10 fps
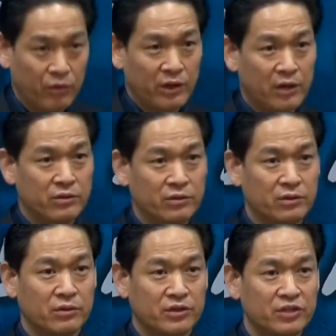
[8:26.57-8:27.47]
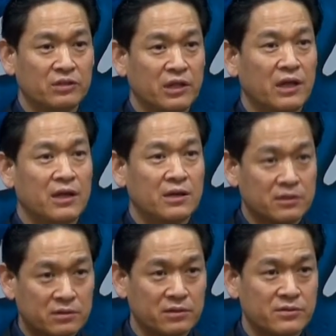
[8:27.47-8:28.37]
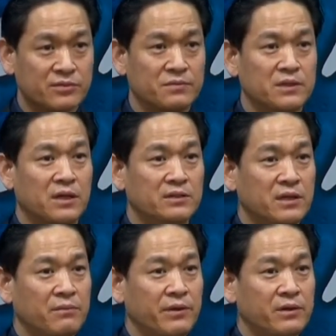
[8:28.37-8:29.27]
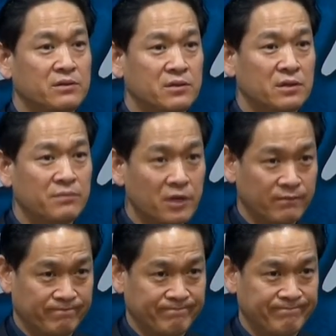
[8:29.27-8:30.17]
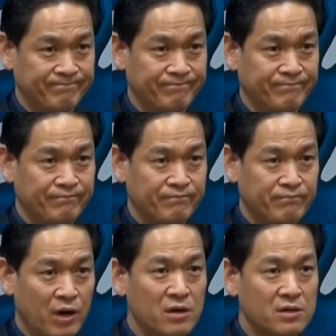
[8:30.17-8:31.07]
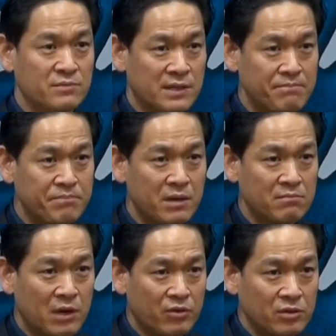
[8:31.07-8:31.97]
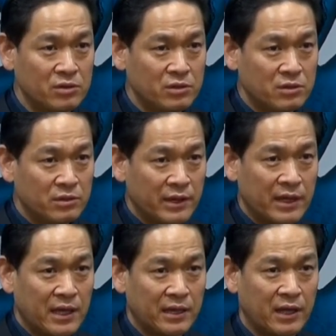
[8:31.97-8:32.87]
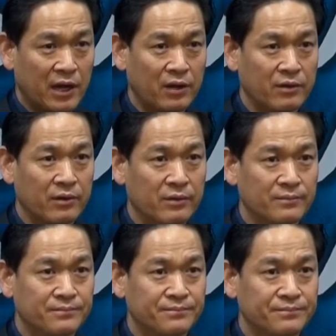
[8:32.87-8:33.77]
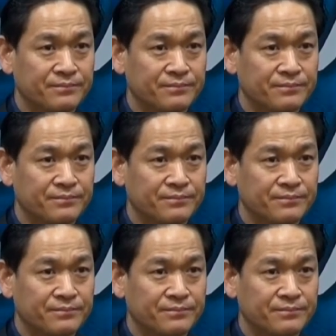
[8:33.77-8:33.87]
내용에는요. 이런 게 들어 있었습니다. 예배를 드리면 벌금 300만 원을 내게 하겠다라는 거예요.